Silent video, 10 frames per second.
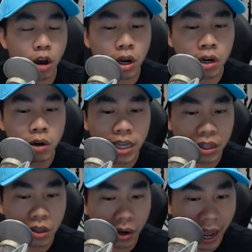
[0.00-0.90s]
này nó có hướng
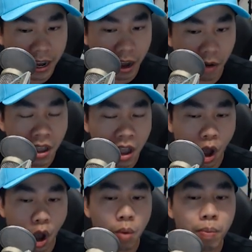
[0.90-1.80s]
tới tương lai hay không
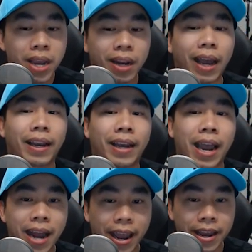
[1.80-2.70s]
họ không biết là
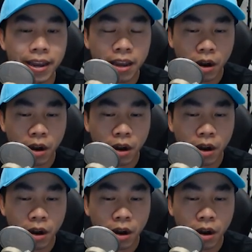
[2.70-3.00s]
cái này